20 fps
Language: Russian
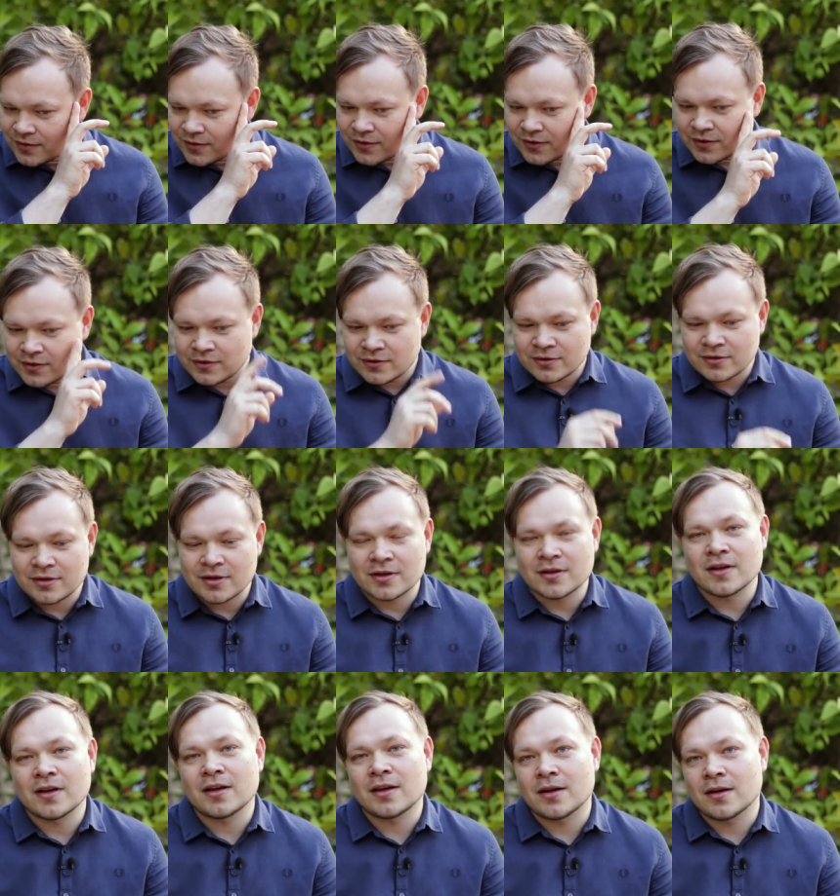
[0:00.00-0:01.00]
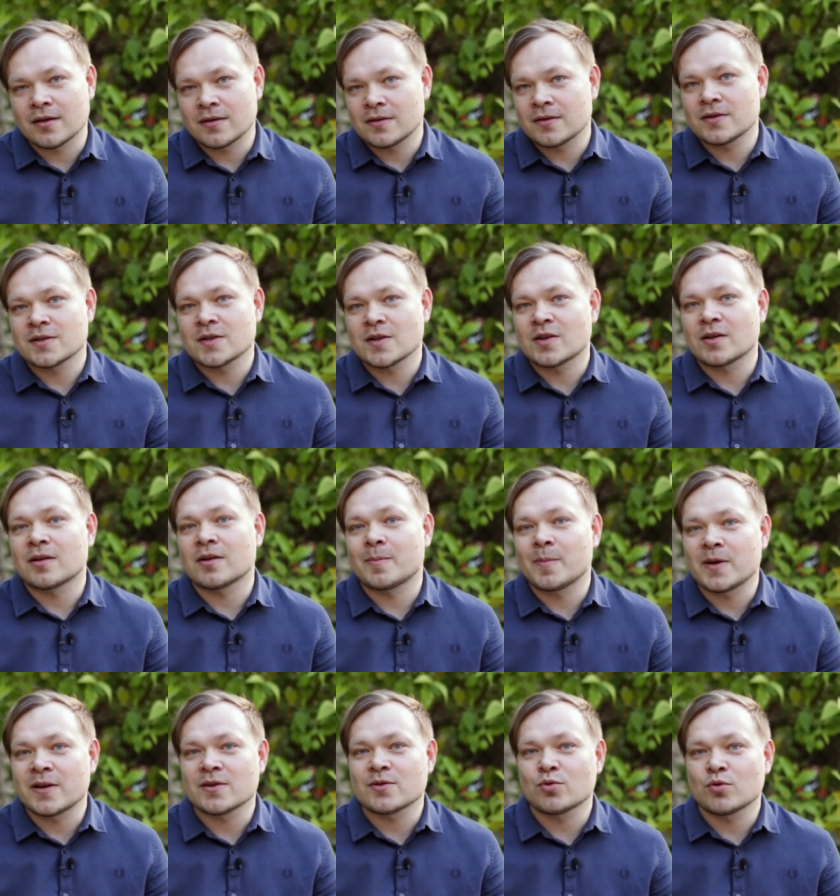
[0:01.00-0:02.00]
э, когда я из этой
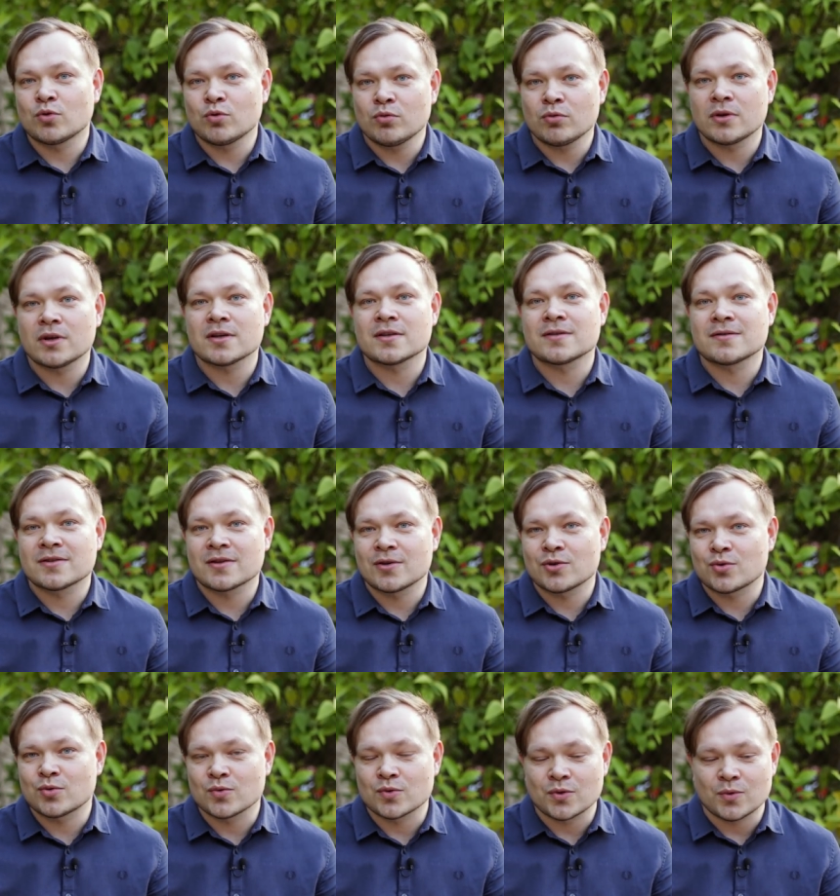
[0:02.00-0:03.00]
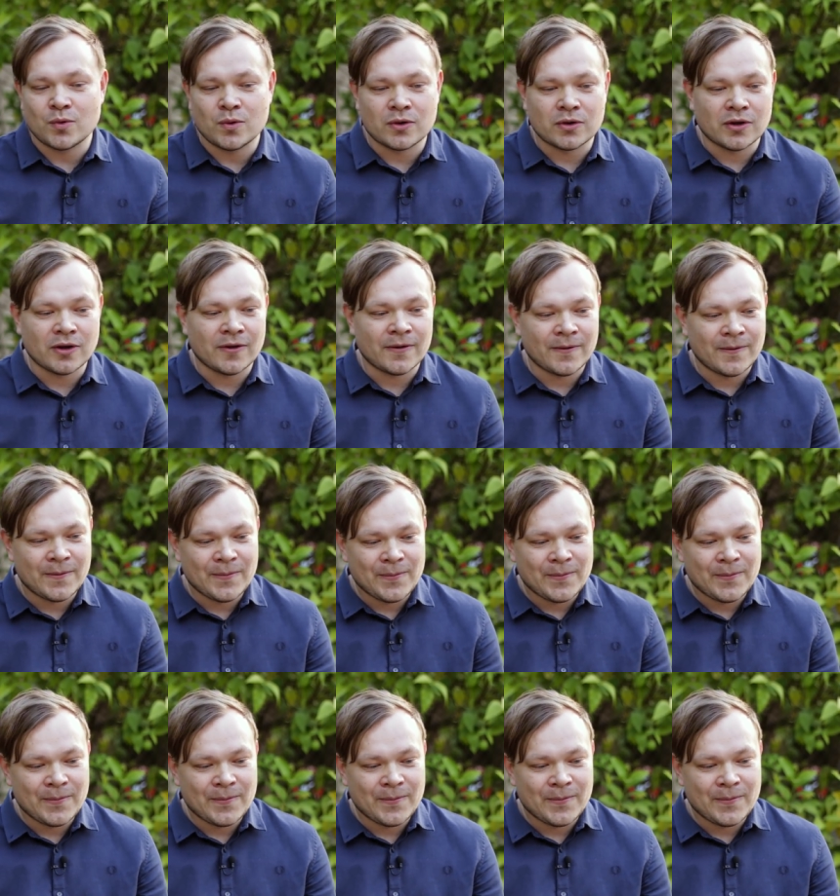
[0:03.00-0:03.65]
корпорации уйду, я скажу, сколько.